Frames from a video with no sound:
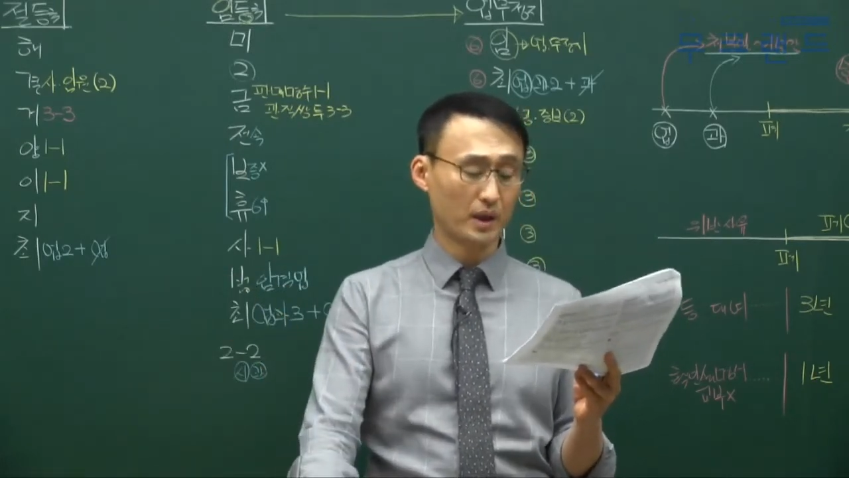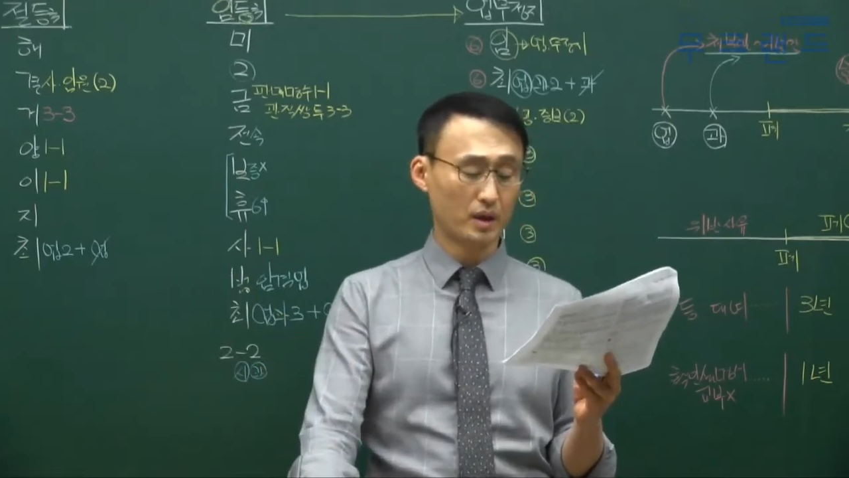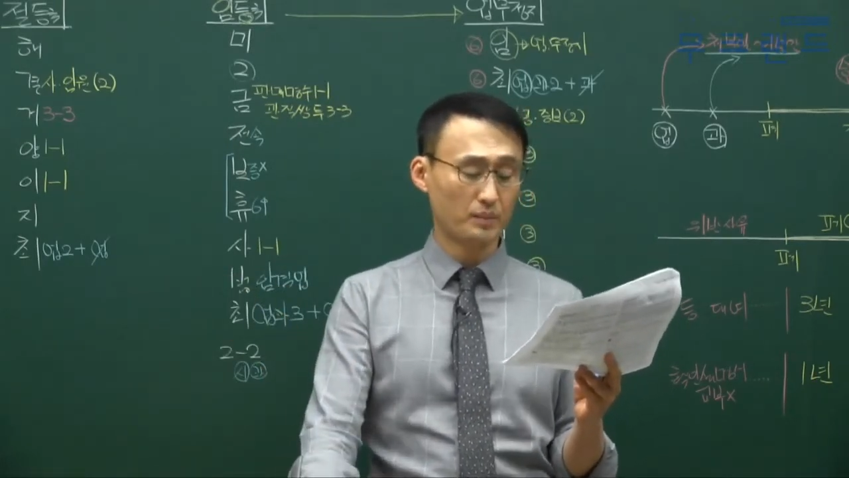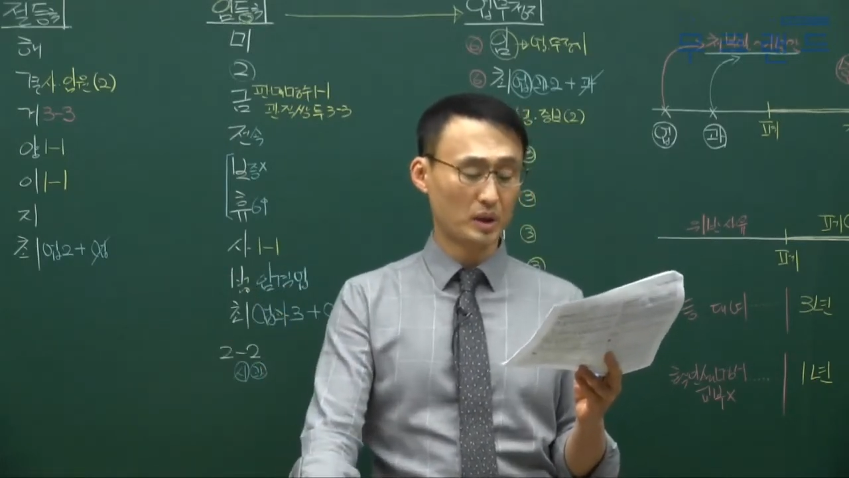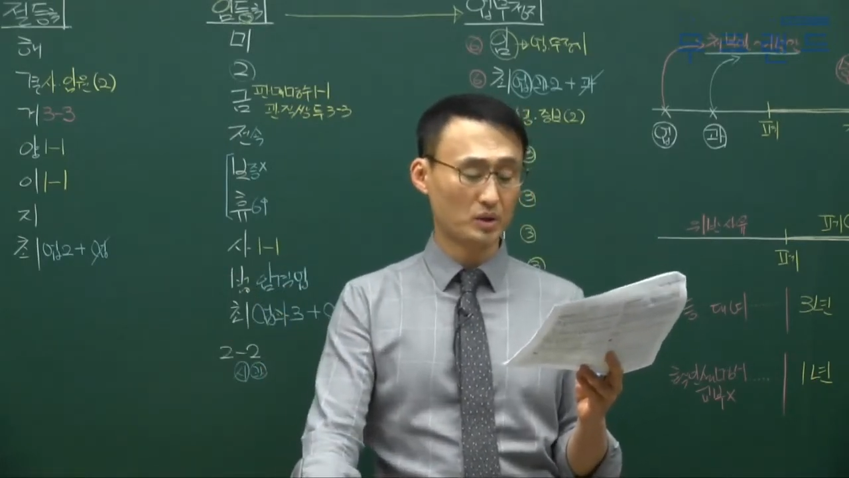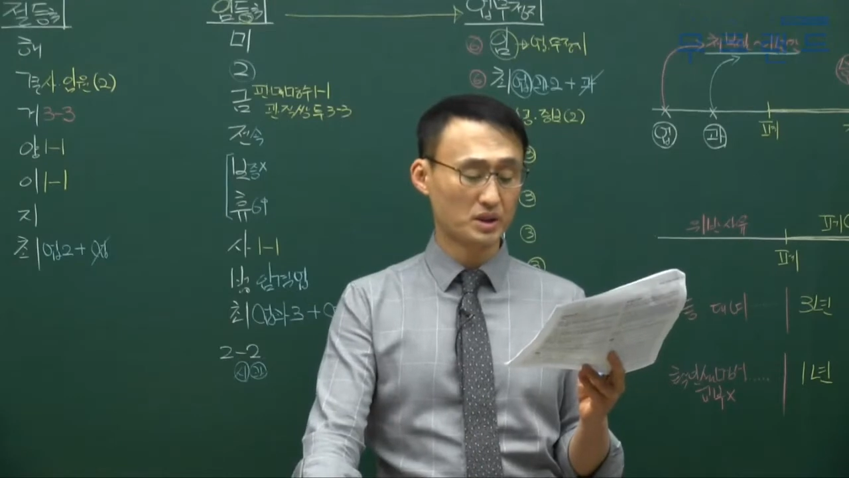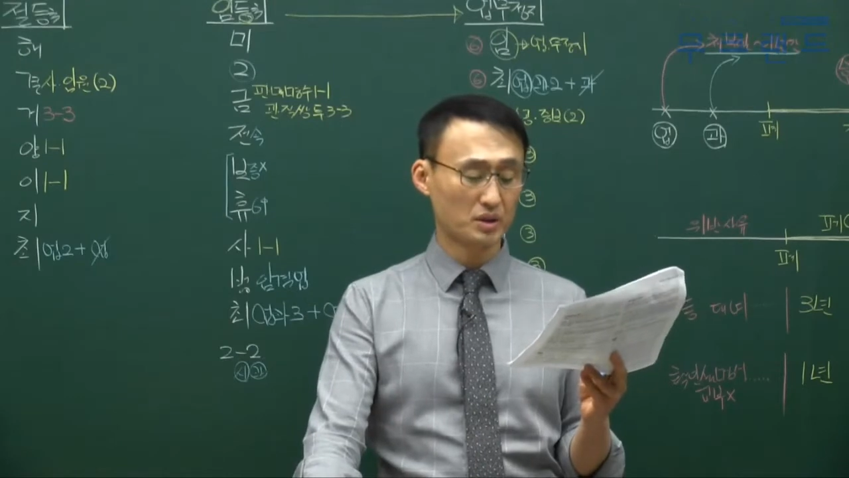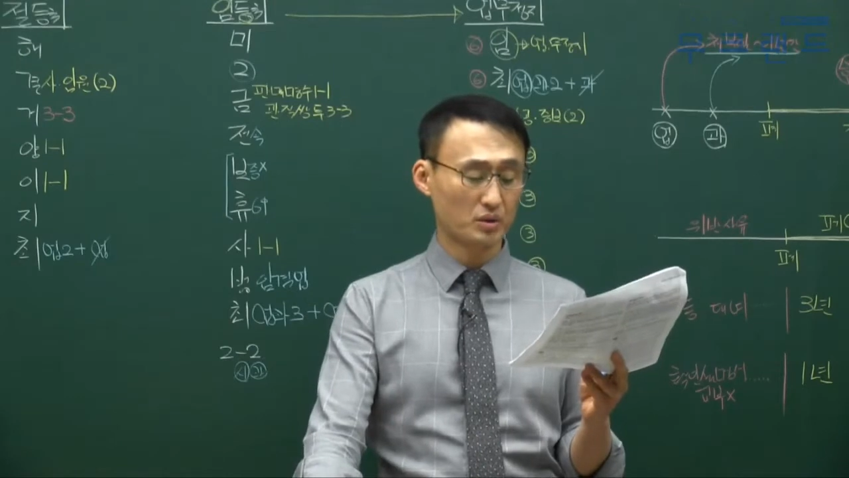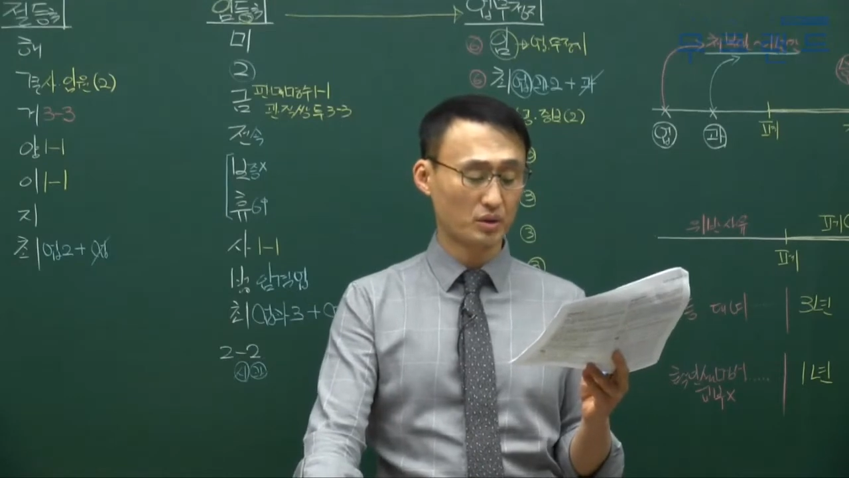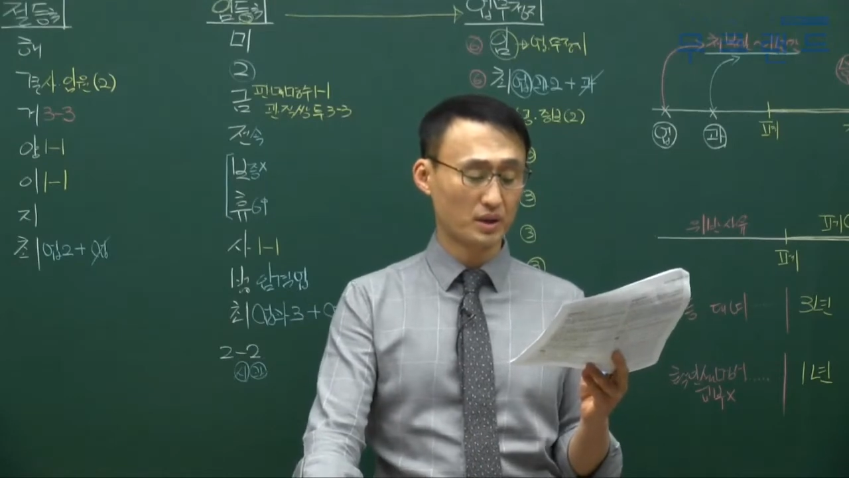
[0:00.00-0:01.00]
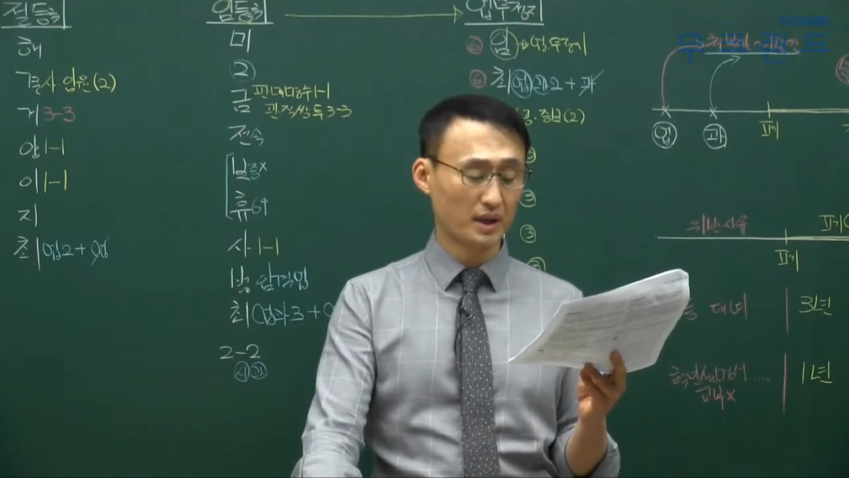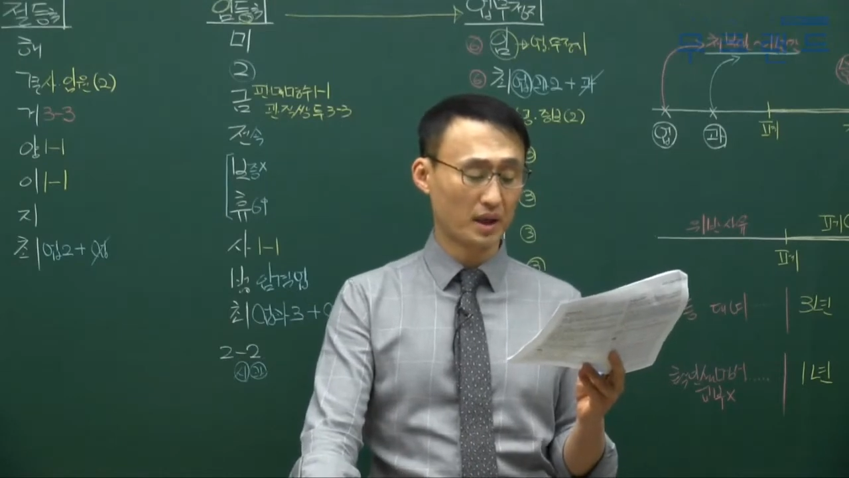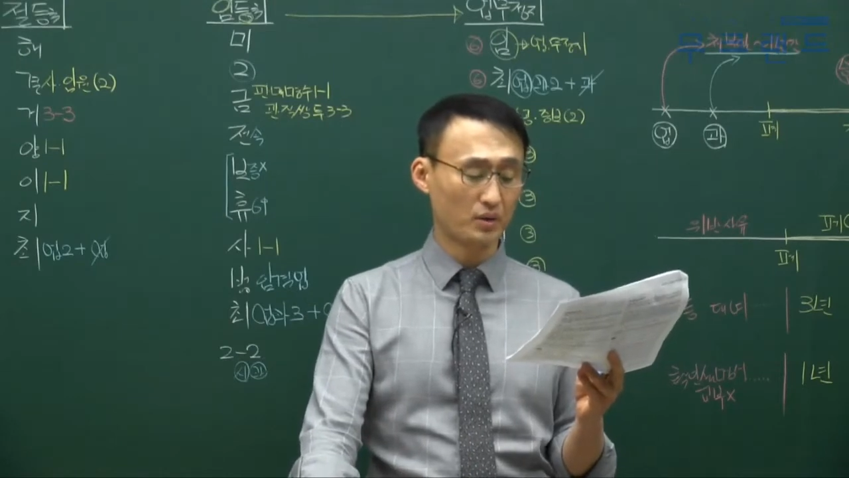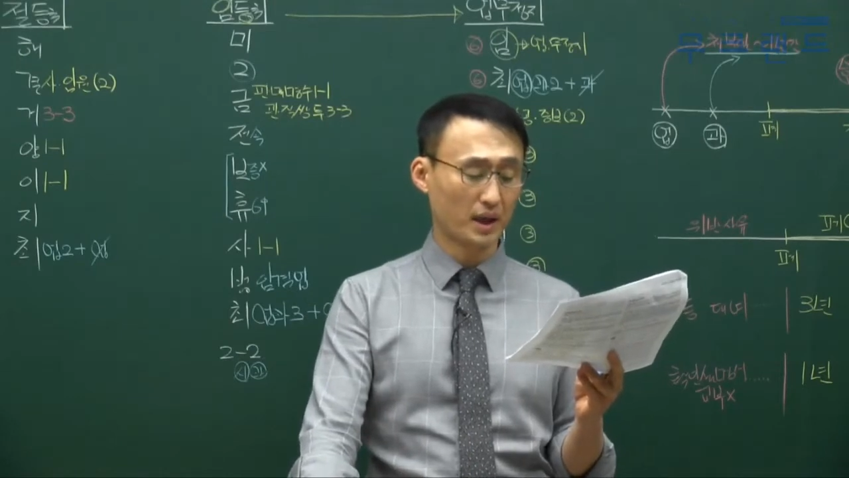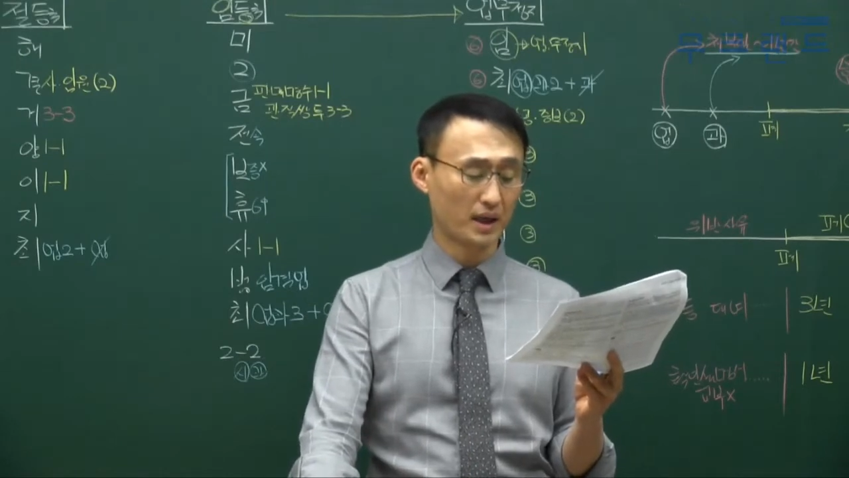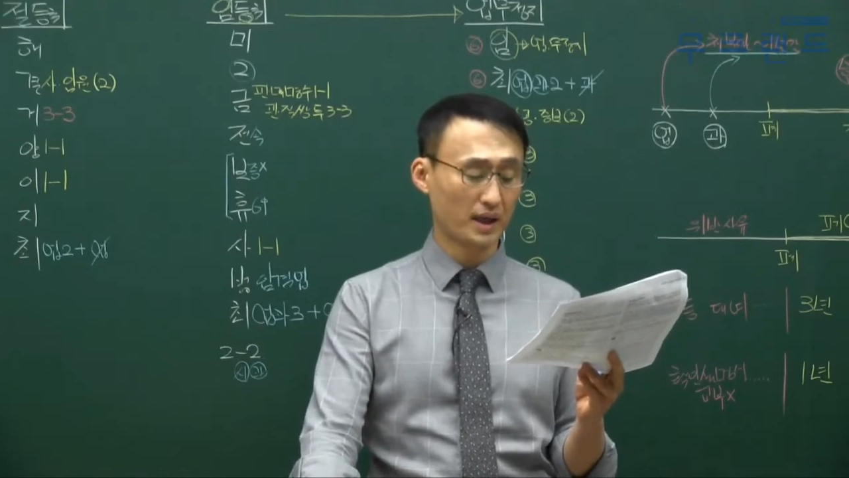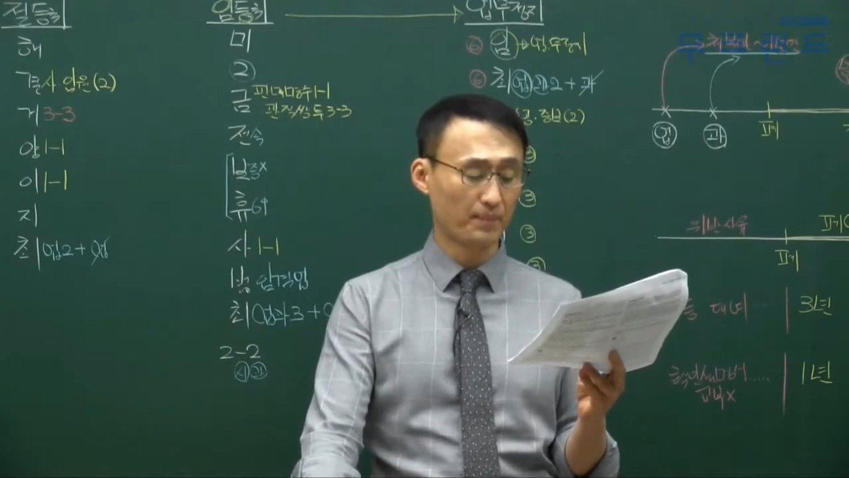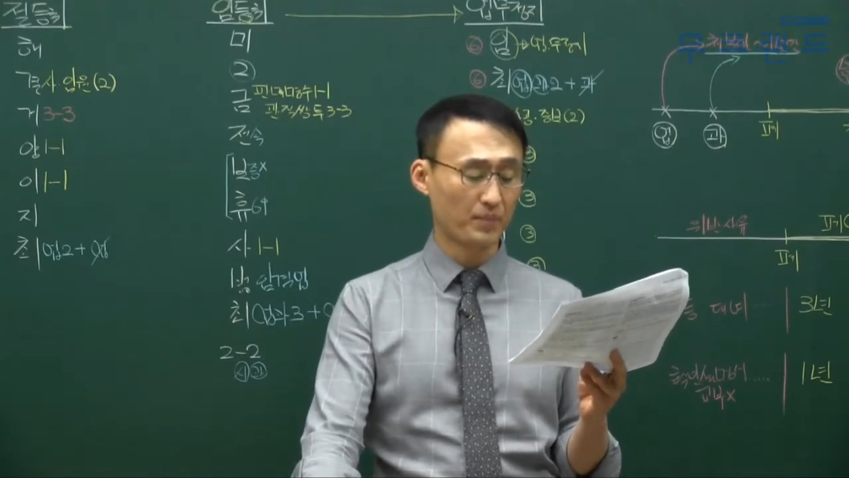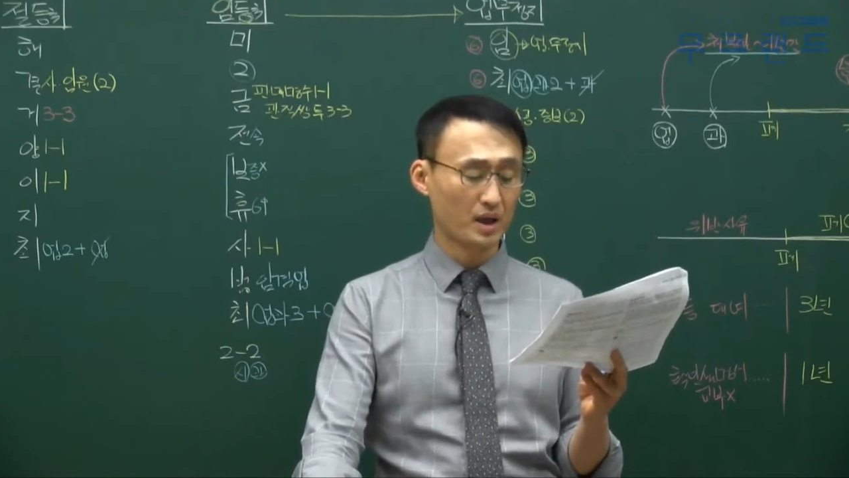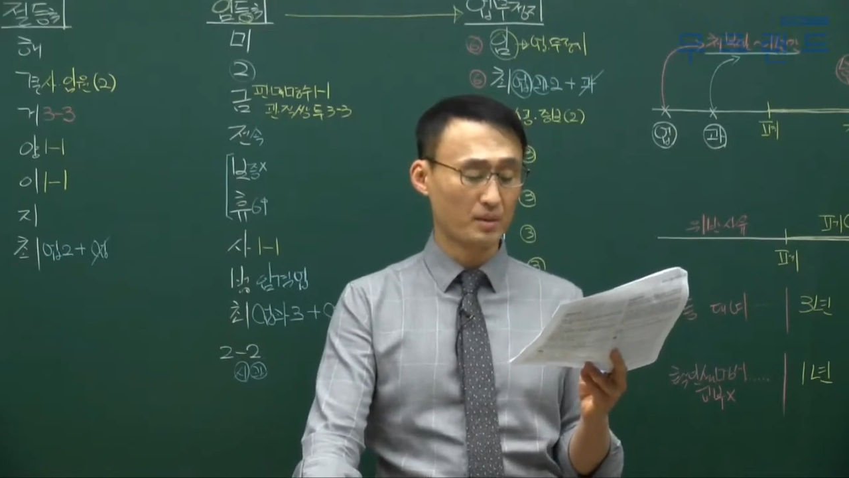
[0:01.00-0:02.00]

폐업하고 재등록한 개공에겐